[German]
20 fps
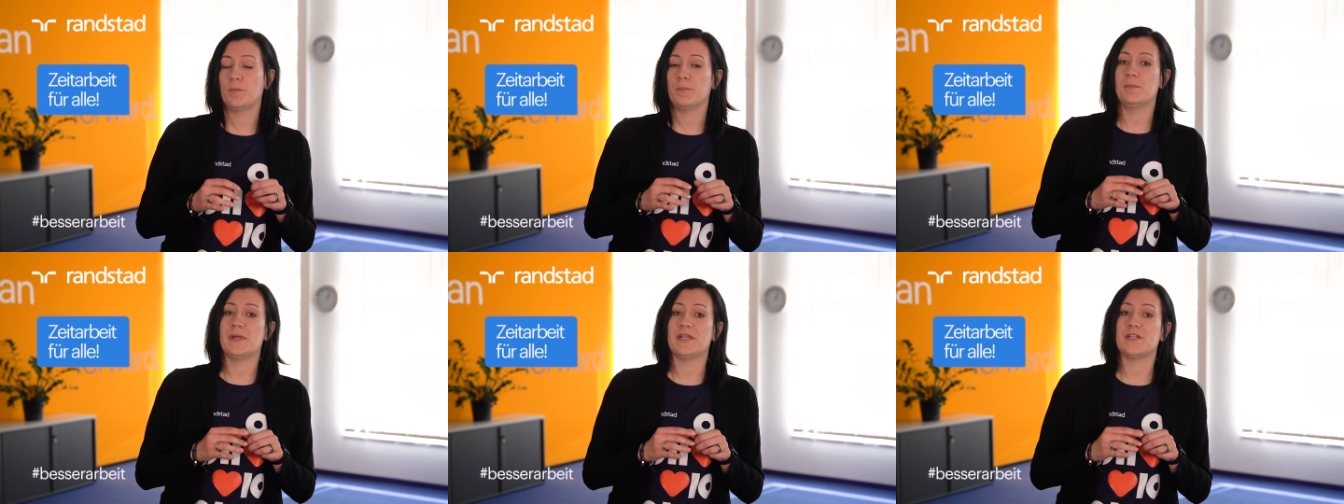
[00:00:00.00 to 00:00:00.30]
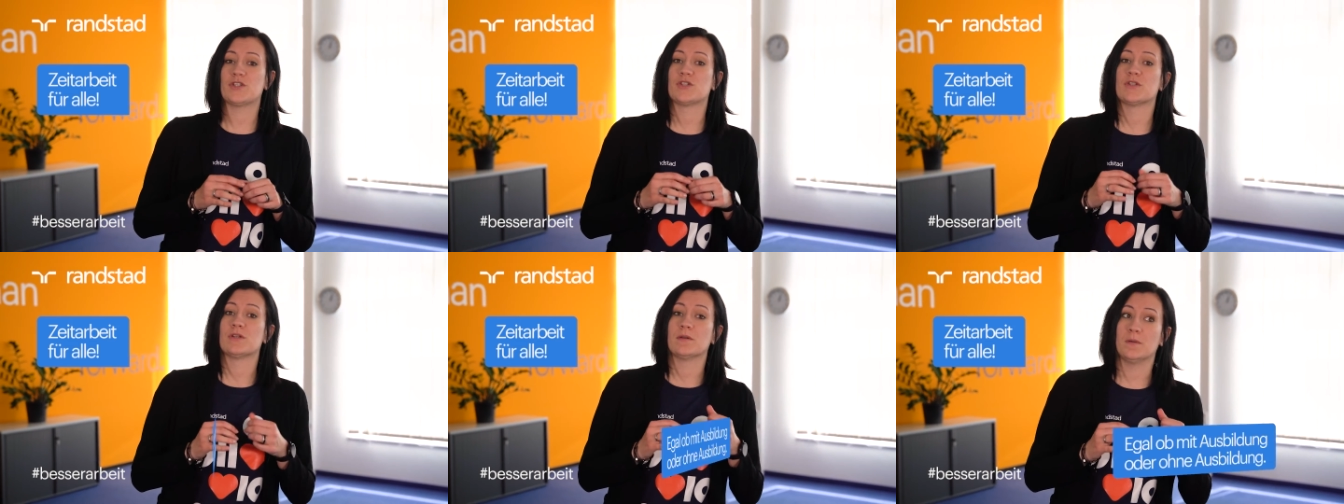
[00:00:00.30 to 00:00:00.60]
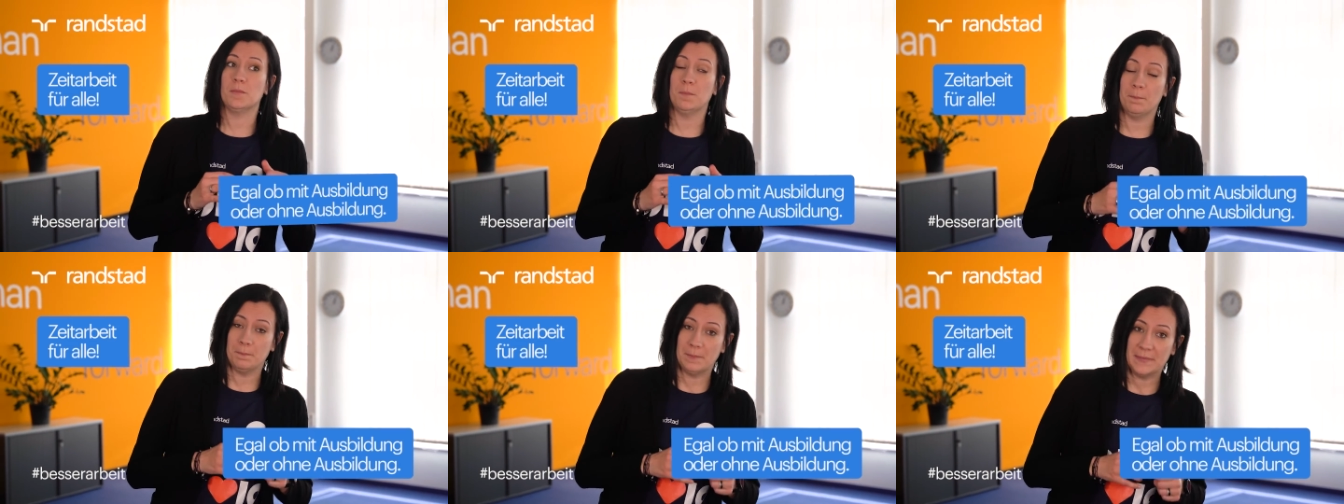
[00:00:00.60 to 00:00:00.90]
ob
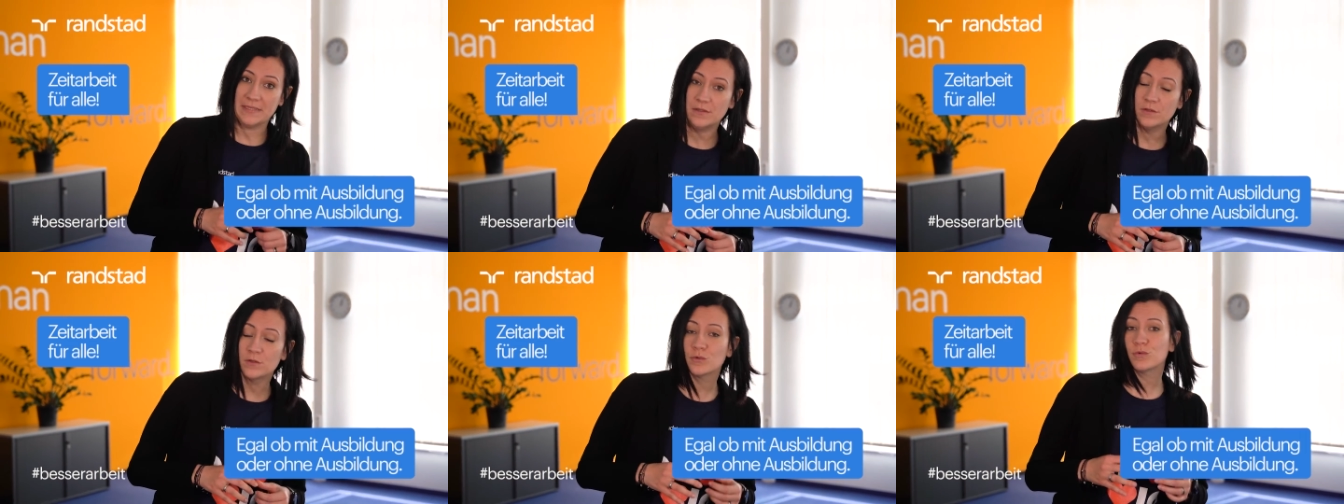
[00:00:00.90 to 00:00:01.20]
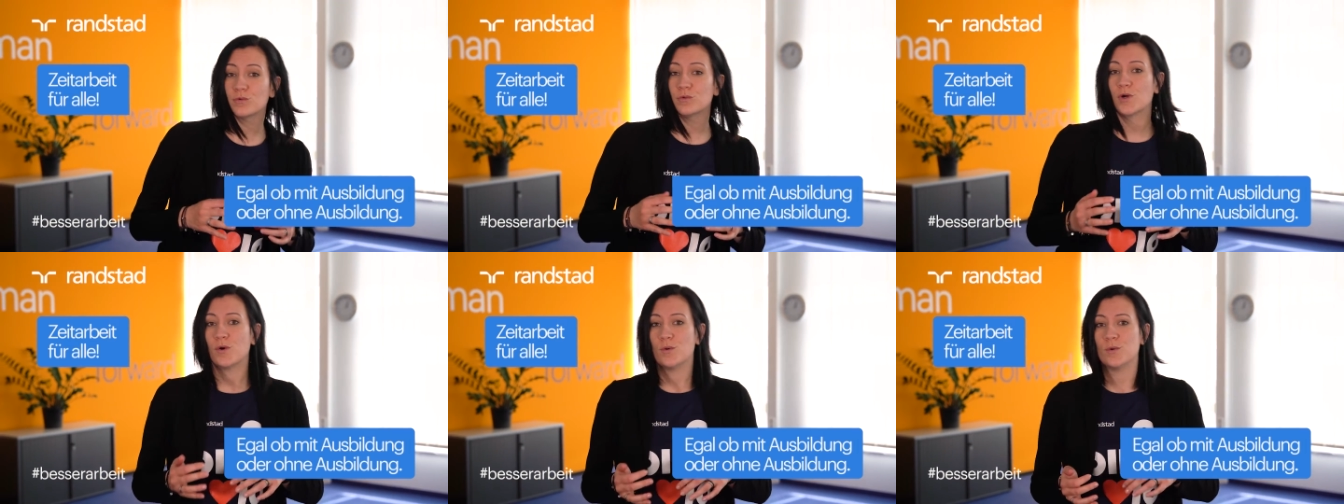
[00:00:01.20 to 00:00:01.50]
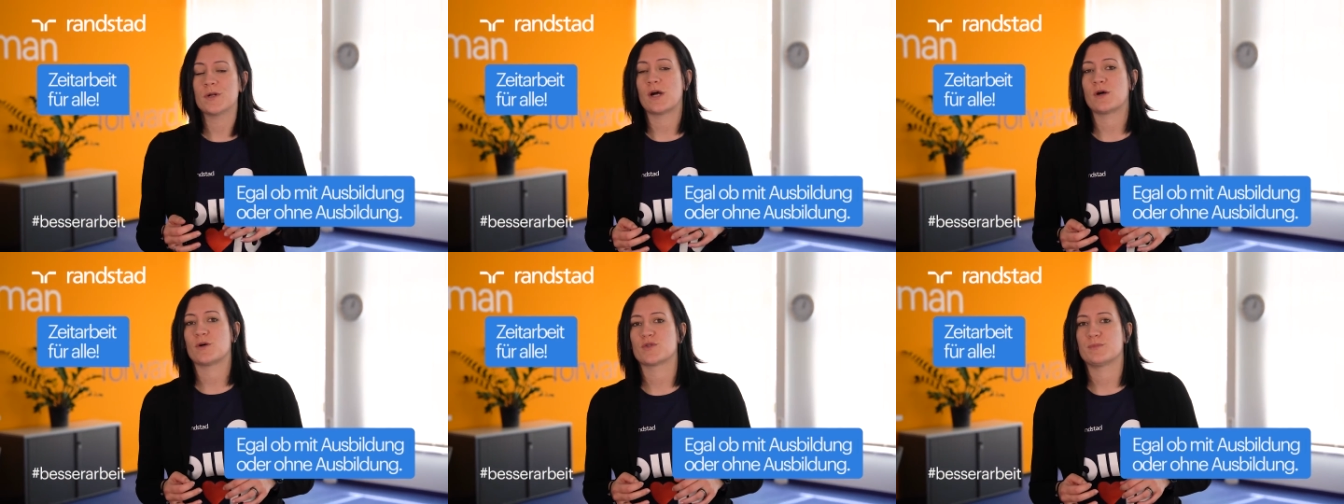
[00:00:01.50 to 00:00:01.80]
Menschen mit oder
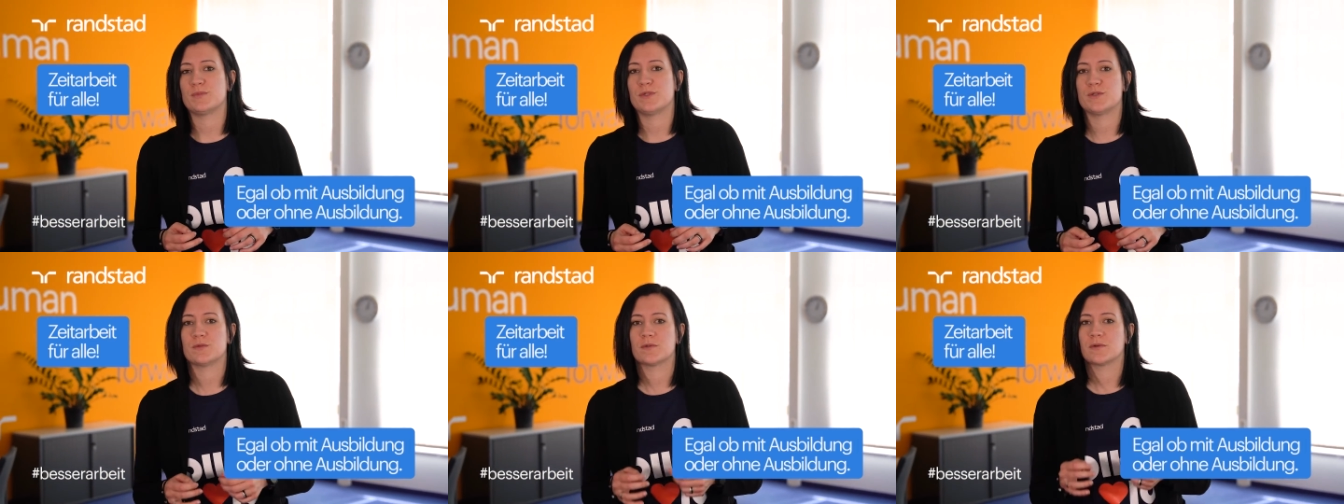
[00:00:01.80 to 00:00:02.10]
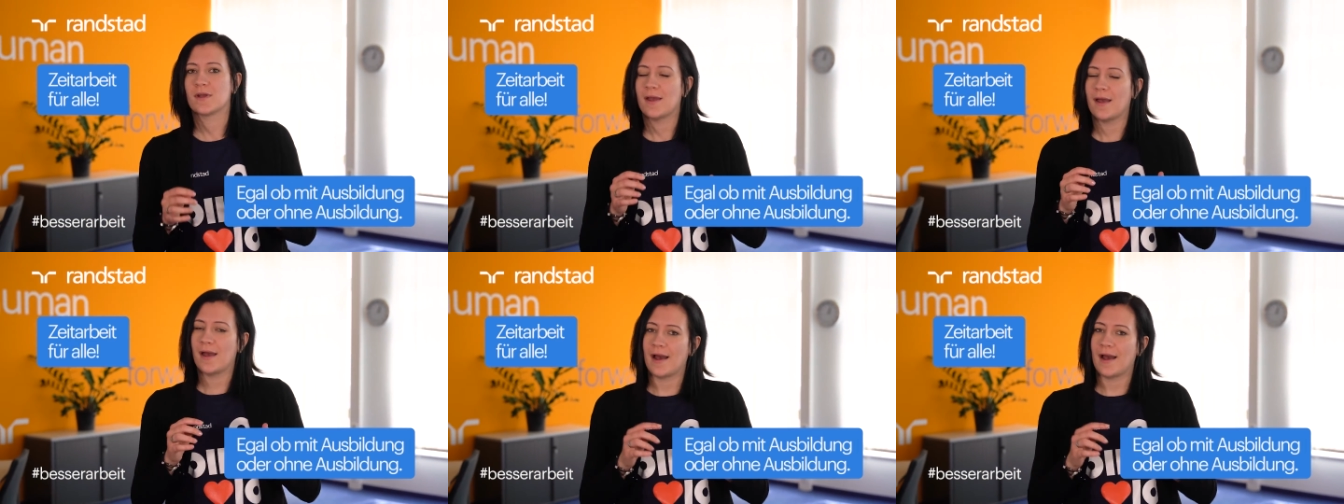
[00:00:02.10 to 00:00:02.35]
ohne Ausbildung.